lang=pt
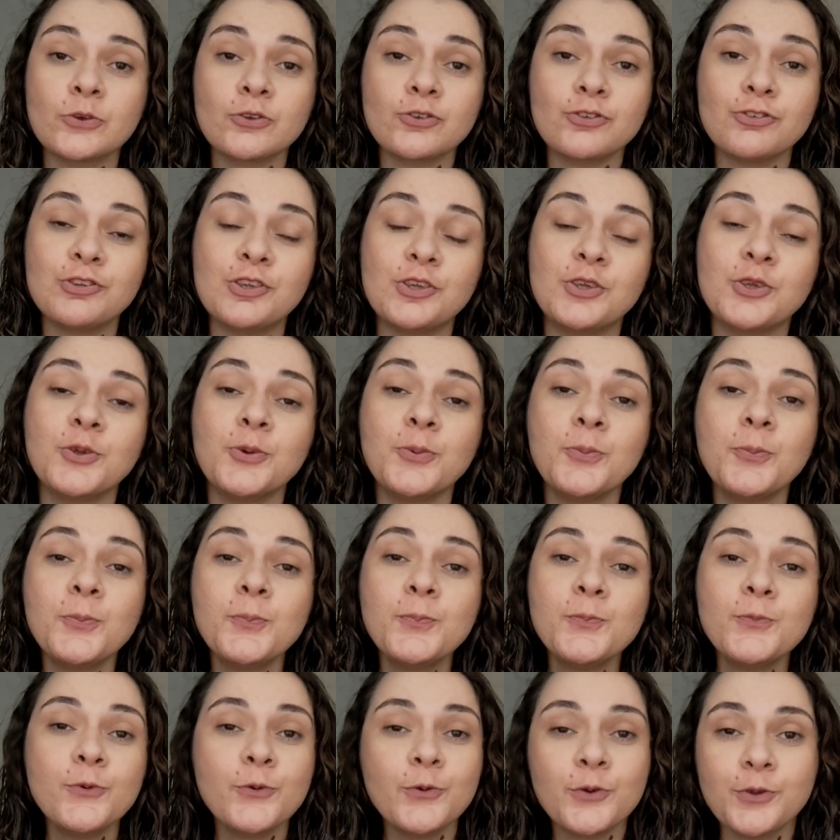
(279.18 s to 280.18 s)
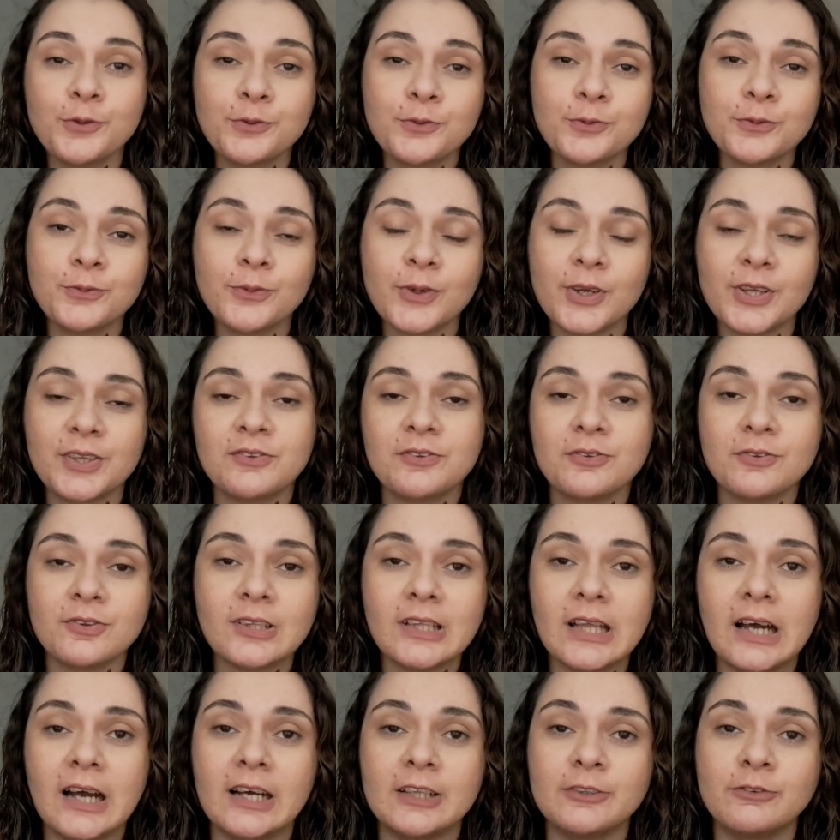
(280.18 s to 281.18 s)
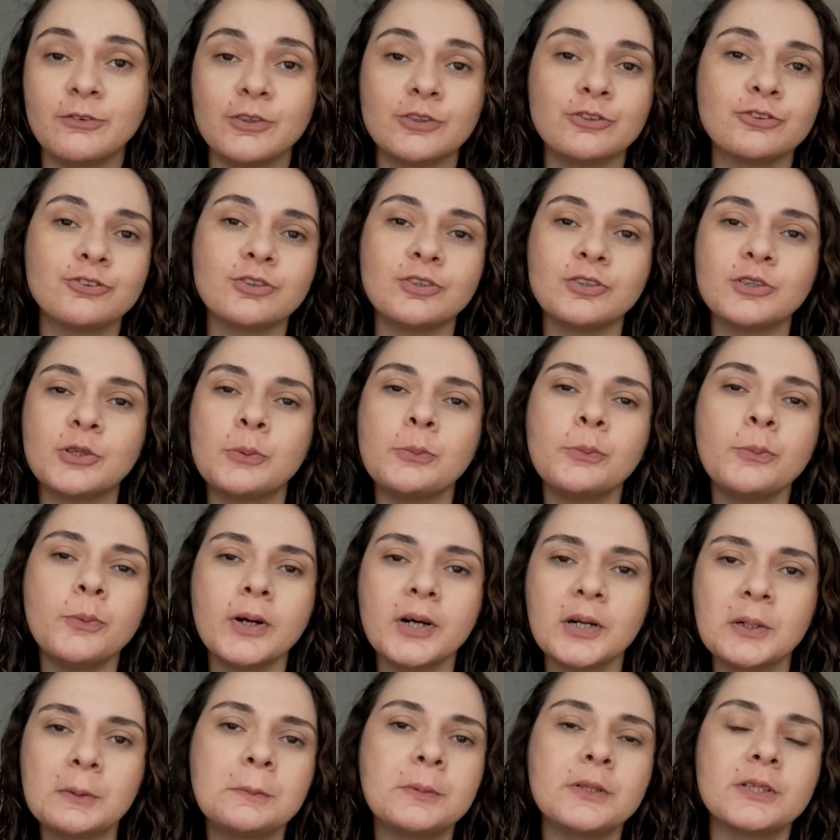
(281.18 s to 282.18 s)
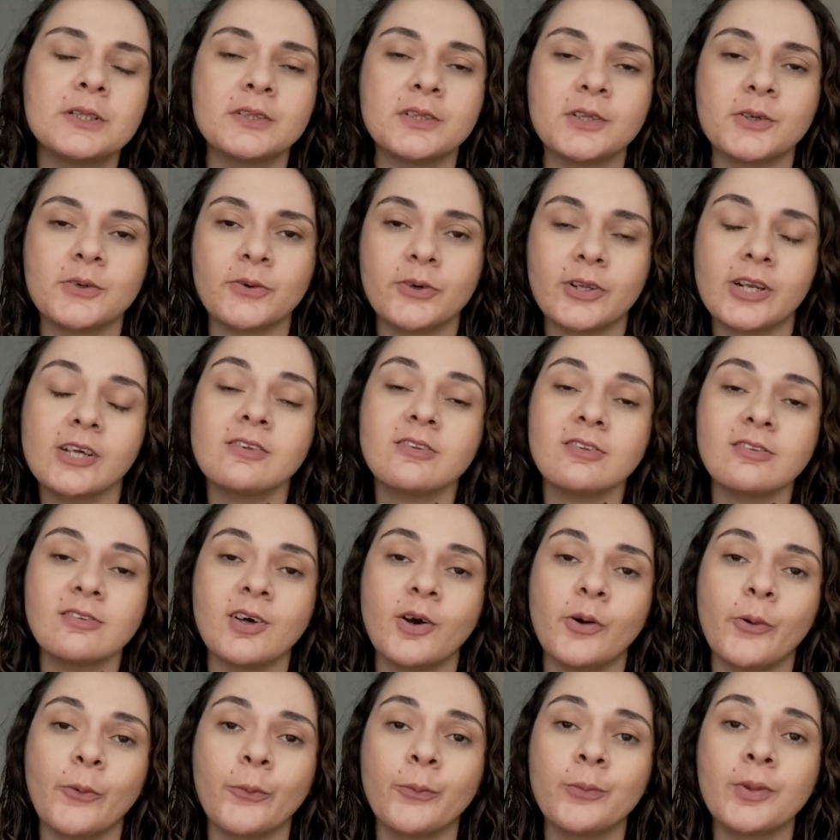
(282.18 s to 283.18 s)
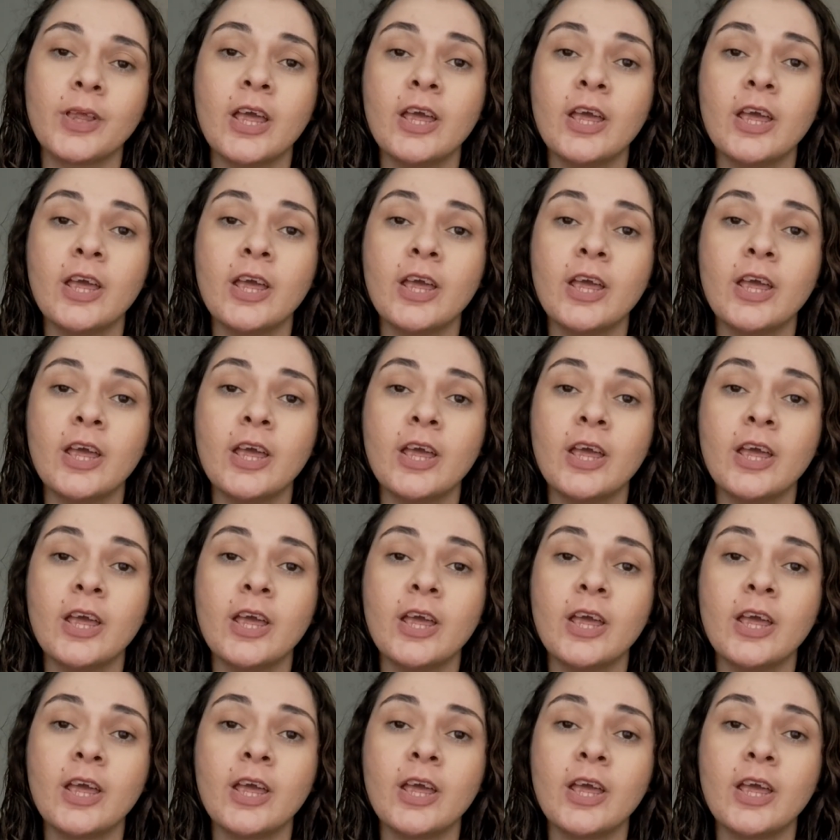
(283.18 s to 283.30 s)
gostei muito do resultado. Eu acho que deu um up na decoração.